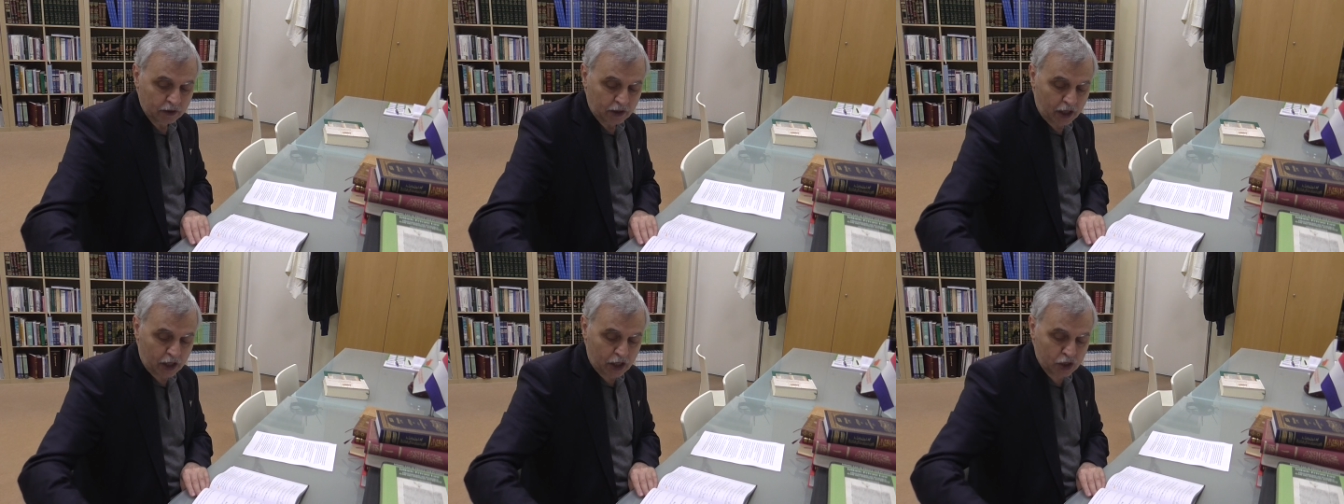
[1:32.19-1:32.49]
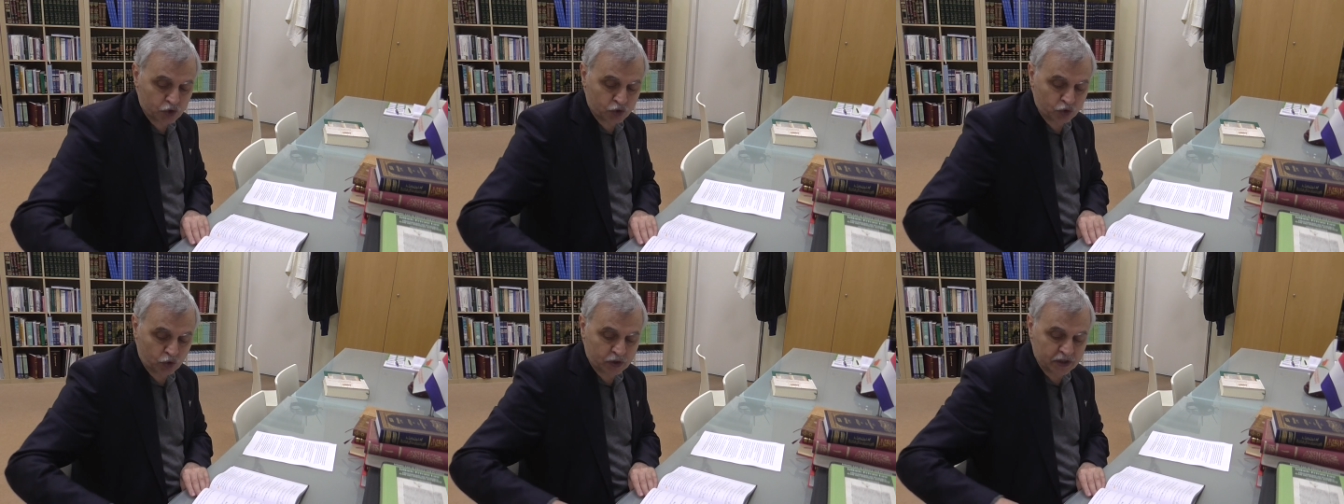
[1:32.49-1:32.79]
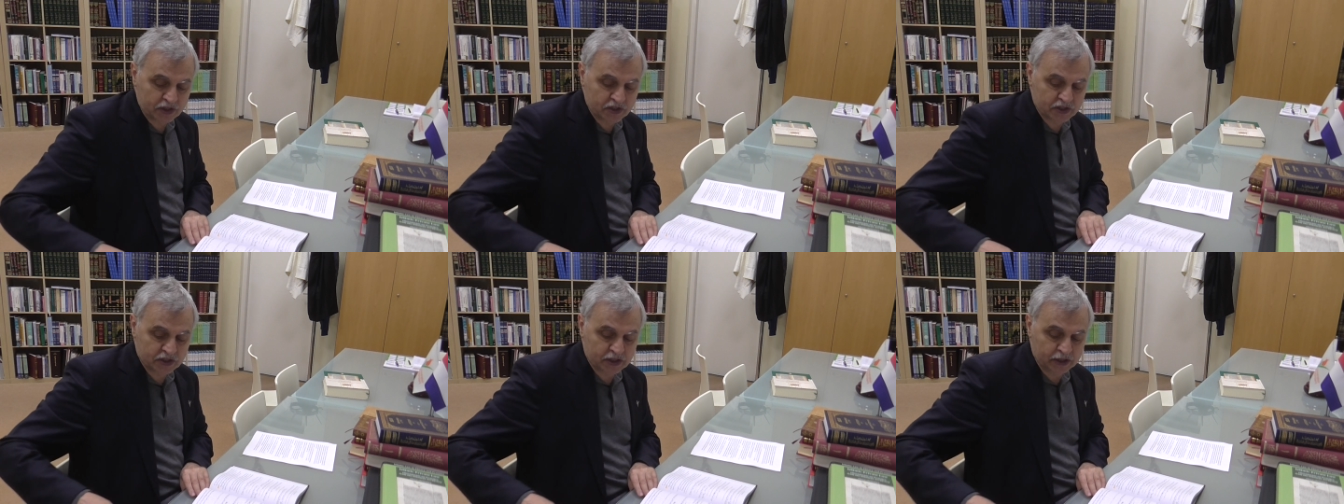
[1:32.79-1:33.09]
ah şu
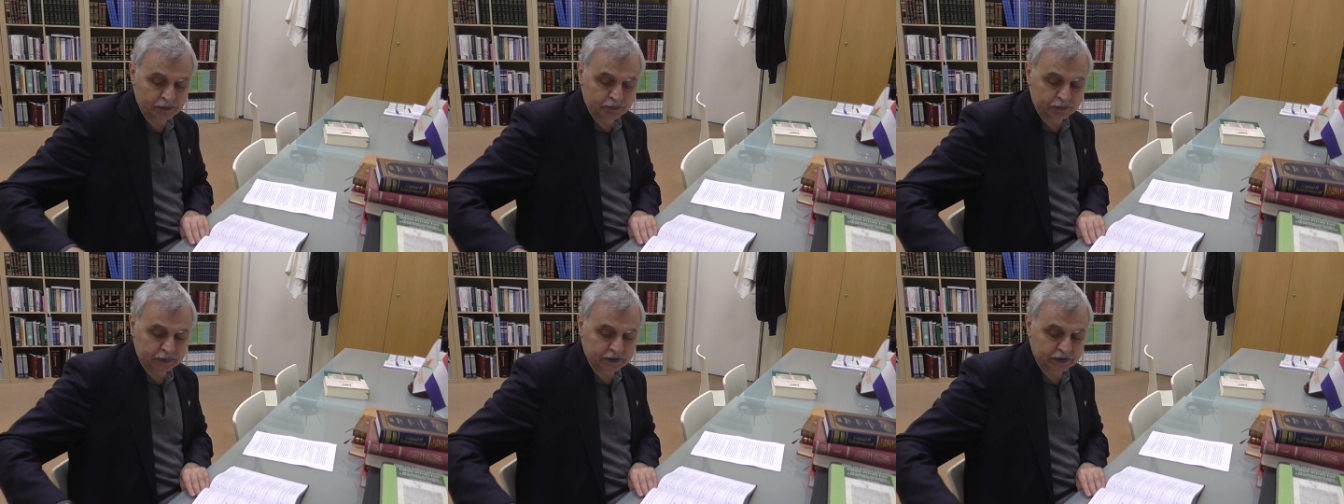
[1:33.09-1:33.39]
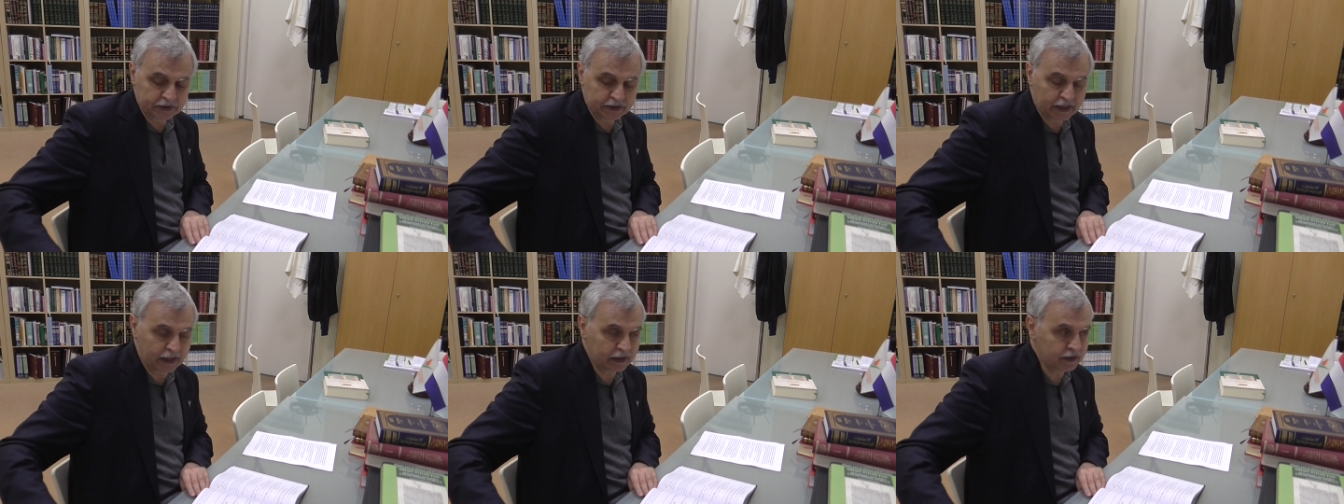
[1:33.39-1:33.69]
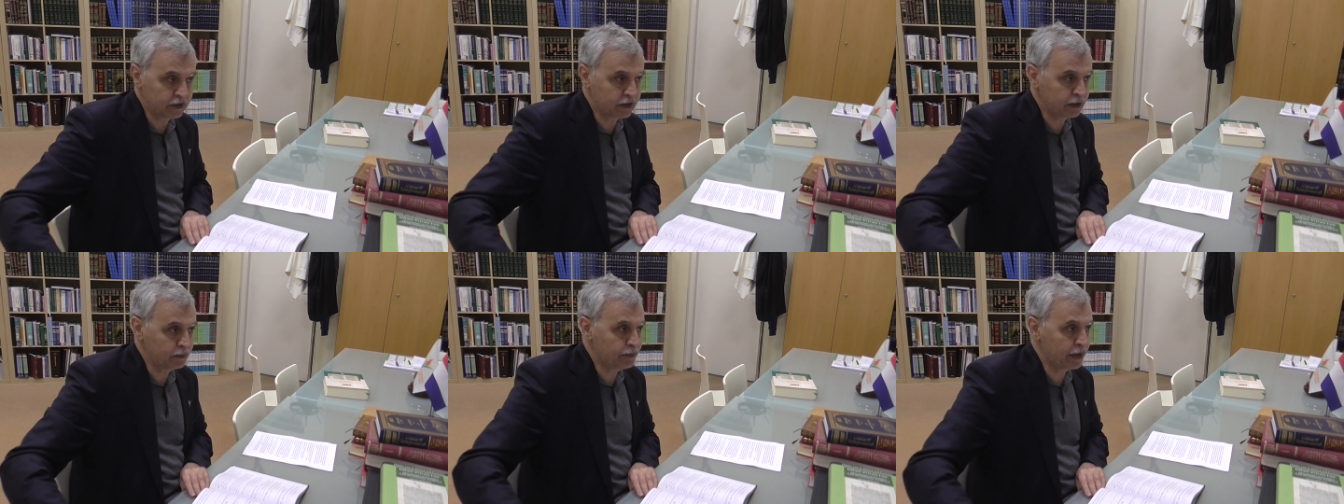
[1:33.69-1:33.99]
kısmın
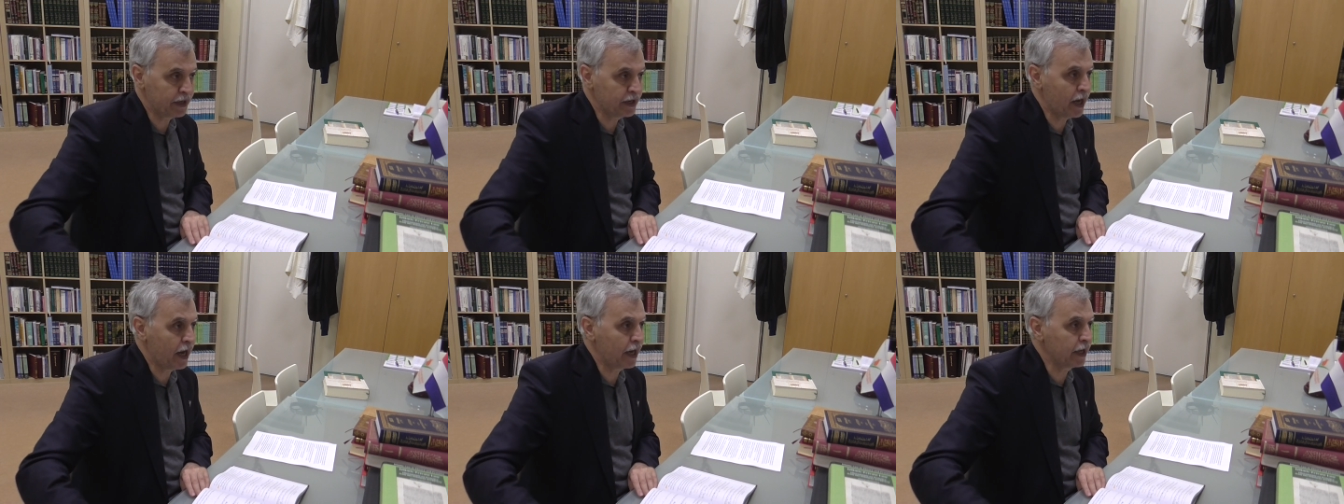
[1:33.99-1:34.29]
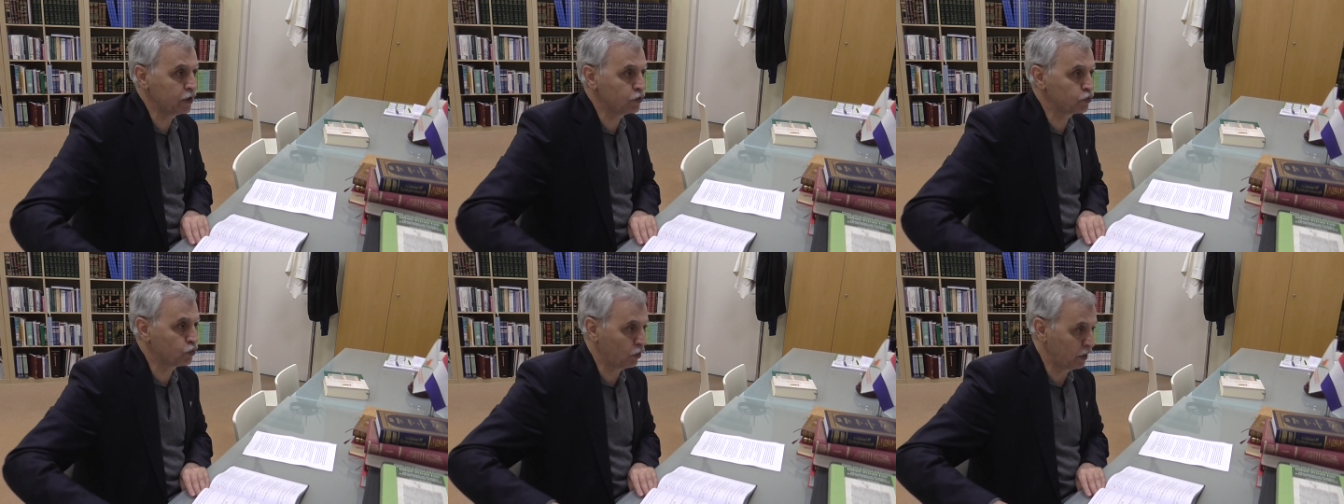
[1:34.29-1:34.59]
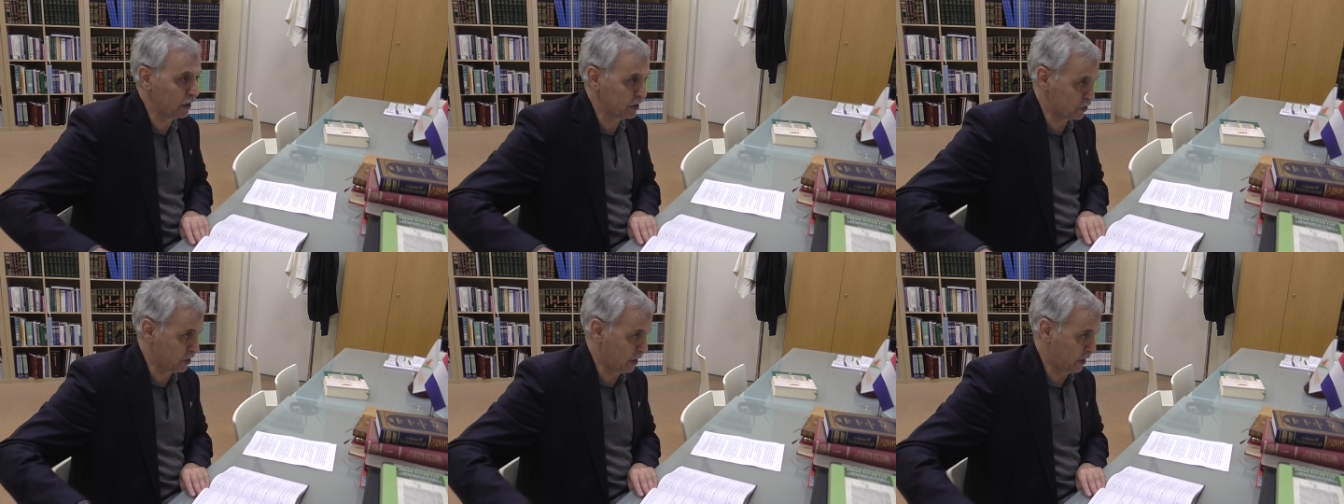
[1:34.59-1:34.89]
geliri bana ait
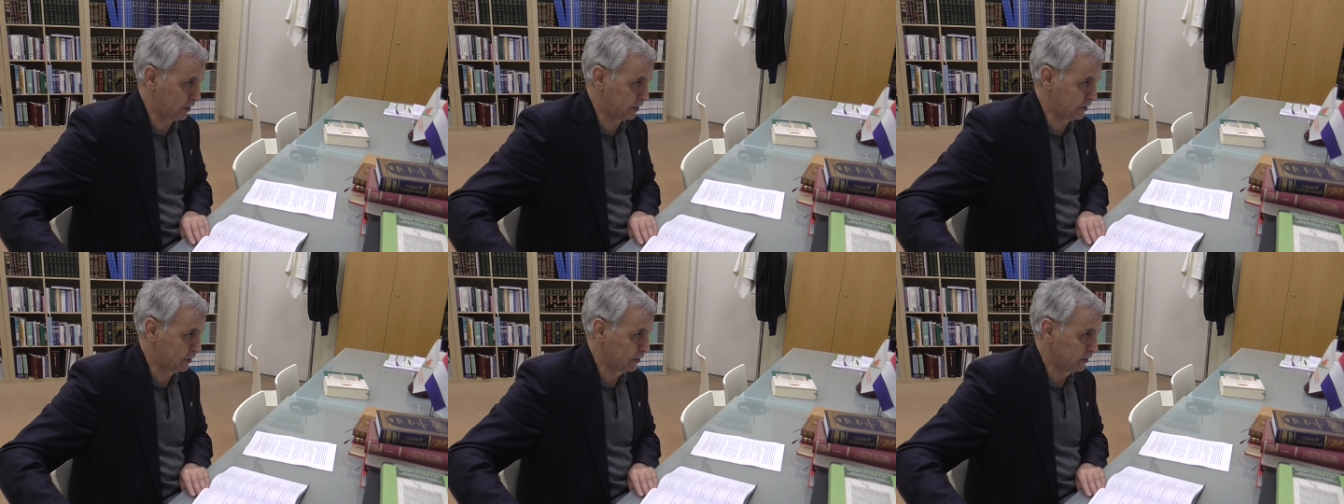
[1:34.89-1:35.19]
olacak.